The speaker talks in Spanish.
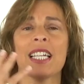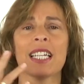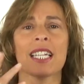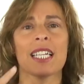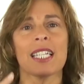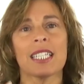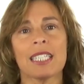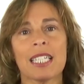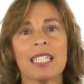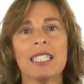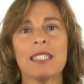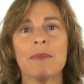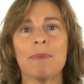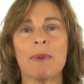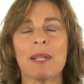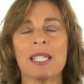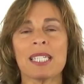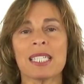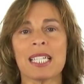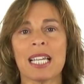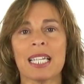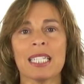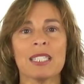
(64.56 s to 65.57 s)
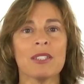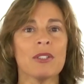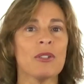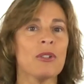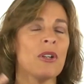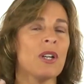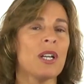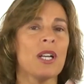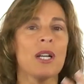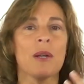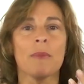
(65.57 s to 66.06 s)
que están
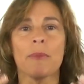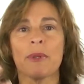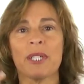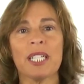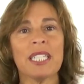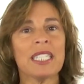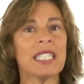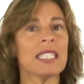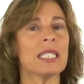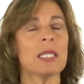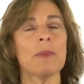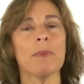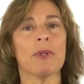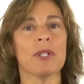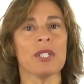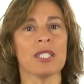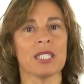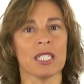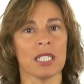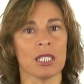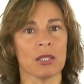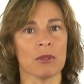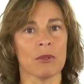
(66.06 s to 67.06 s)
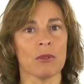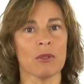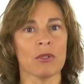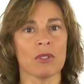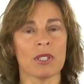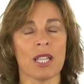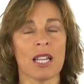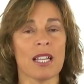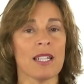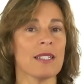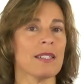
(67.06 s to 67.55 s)
pasando por este tipo de
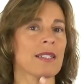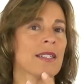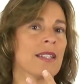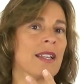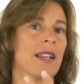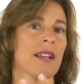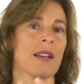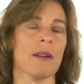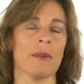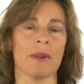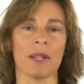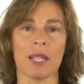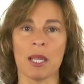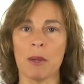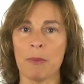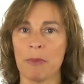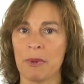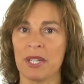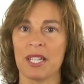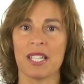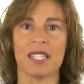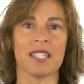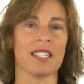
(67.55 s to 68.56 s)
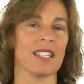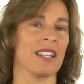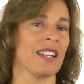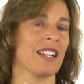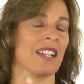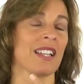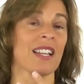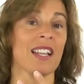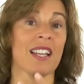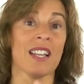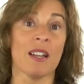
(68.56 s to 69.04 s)
circunstancias, ¿verdad? Puede
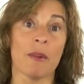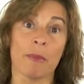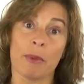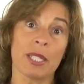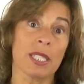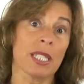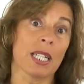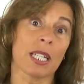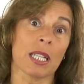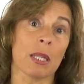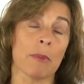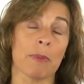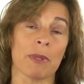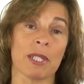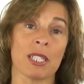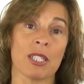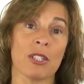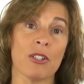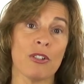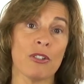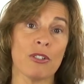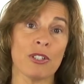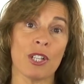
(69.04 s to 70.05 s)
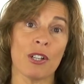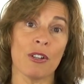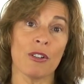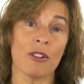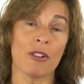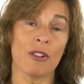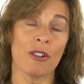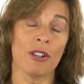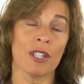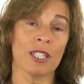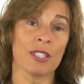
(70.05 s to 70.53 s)
ser, puede ser depresión, si
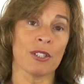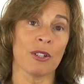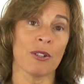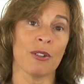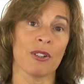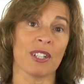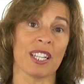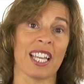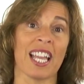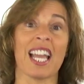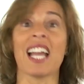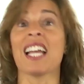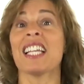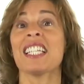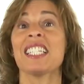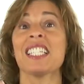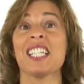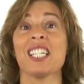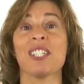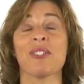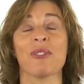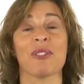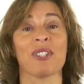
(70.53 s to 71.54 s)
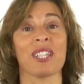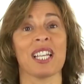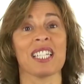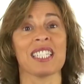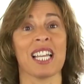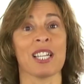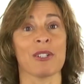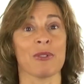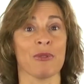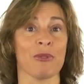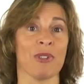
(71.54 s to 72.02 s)
eso es lo que haces, o estás
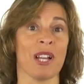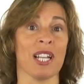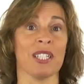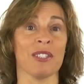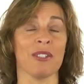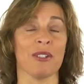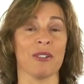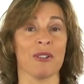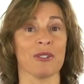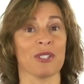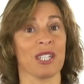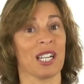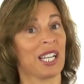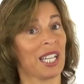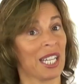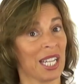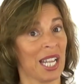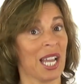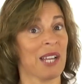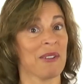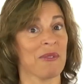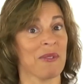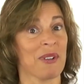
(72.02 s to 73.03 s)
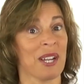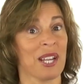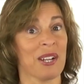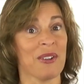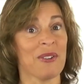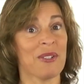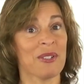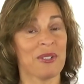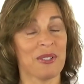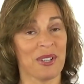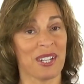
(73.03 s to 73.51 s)
ayudándolos a crear un
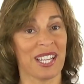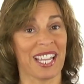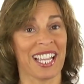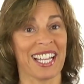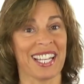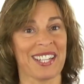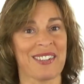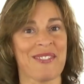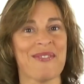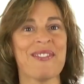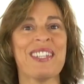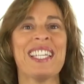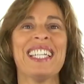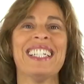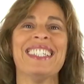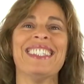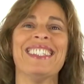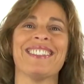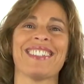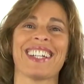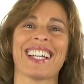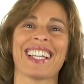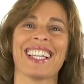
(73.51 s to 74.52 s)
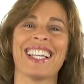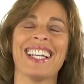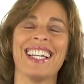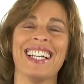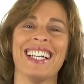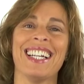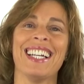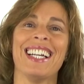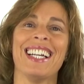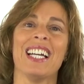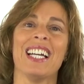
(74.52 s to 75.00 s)
negocio, que es lo mío, ¿verdad?
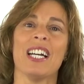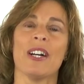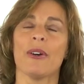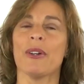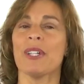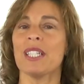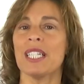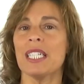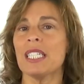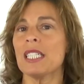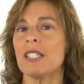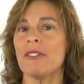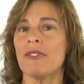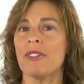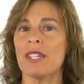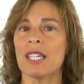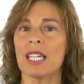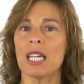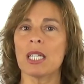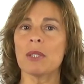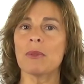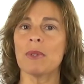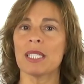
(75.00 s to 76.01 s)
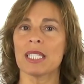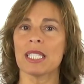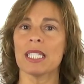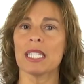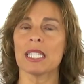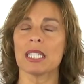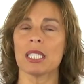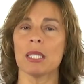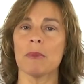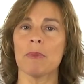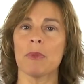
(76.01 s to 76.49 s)
o identificar
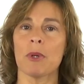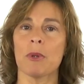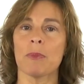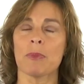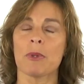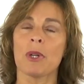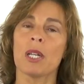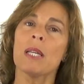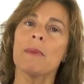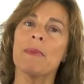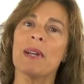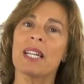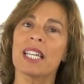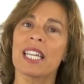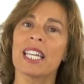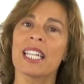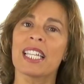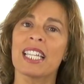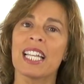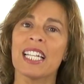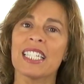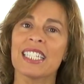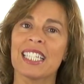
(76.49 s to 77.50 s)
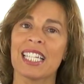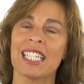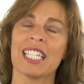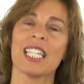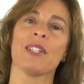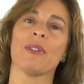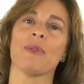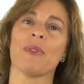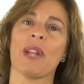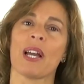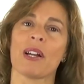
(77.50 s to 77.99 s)
cualquier tipo de problema que están
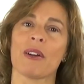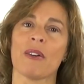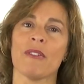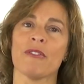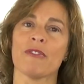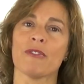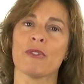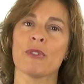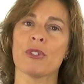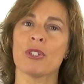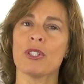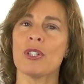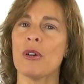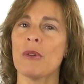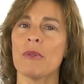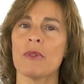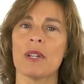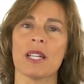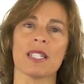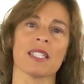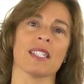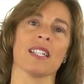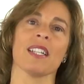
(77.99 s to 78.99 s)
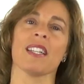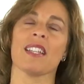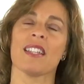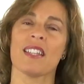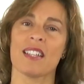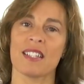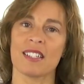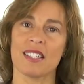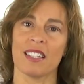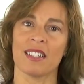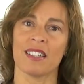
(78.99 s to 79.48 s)
teniendo una confusión, una serie
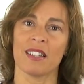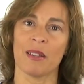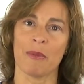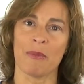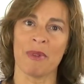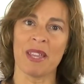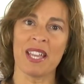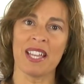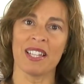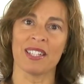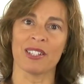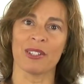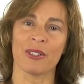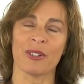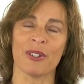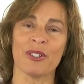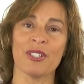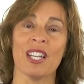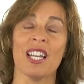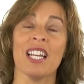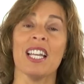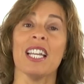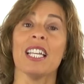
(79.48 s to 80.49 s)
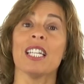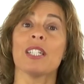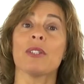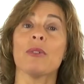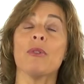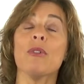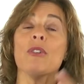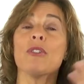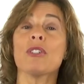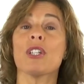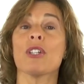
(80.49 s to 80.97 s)
de sentimientos,
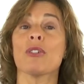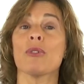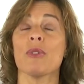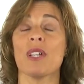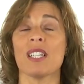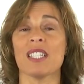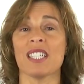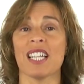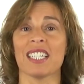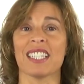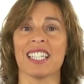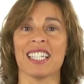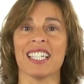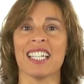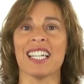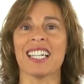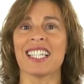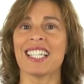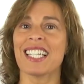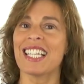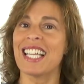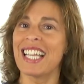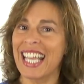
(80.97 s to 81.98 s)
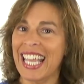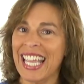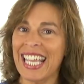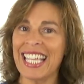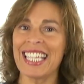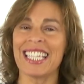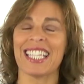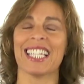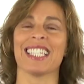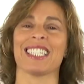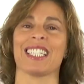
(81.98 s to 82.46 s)
tú los ayudas a tener
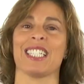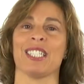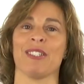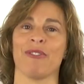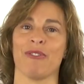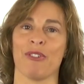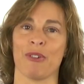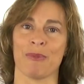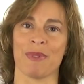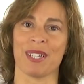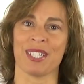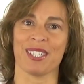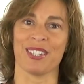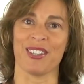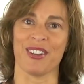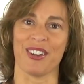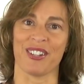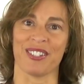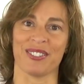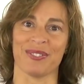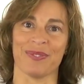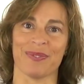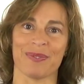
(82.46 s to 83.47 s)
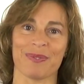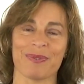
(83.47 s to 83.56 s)
esta transformación.